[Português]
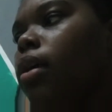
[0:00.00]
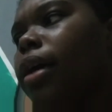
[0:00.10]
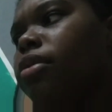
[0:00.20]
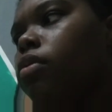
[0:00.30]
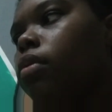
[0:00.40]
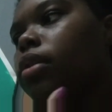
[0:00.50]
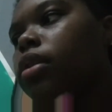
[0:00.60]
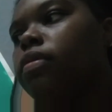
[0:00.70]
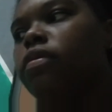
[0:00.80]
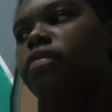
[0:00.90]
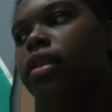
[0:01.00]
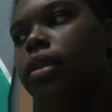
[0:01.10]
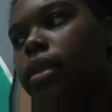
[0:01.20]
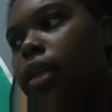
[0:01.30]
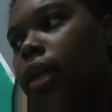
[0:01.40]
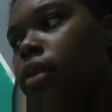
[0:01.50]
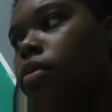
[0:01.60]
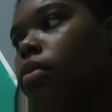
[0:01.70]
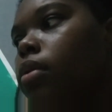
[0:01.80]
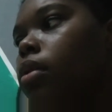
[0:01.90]
As contas vão
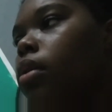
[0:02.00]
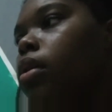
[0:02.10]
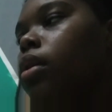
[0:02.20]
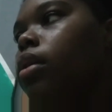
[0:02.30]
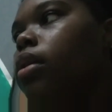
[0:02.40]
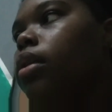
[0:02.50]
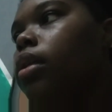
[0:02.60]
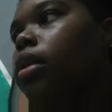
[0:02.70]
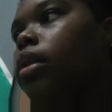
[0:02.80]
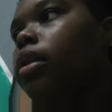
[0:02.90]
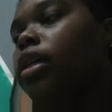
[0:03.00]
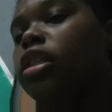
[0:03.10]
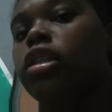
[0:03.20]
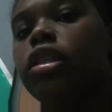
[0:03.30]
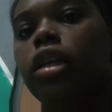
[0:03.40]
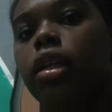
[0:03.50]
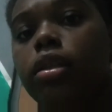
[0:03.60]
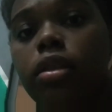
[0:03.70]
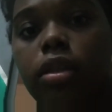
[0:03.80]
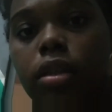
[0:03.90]
vencendo e a gente entra
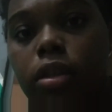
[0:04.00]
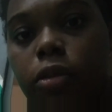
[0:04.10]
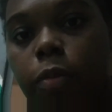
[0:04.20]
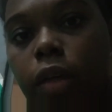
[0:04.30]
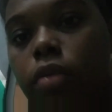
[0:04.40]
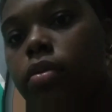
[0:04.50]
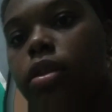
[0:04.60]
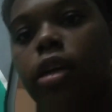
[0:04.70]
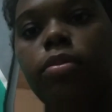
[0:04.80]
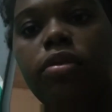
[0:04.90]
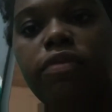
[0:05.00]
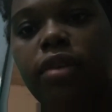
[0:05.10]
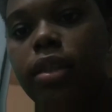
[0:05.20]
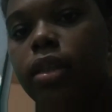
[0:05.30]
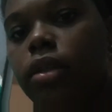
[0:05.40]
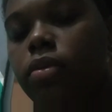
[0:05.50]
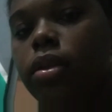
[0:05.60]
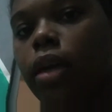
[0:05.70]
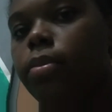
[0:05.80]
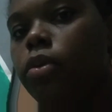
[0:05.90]
em desespero, não sabe o que fazer, não
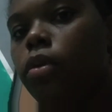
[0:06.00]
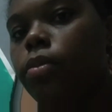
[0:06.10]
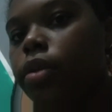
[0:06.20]
sabe como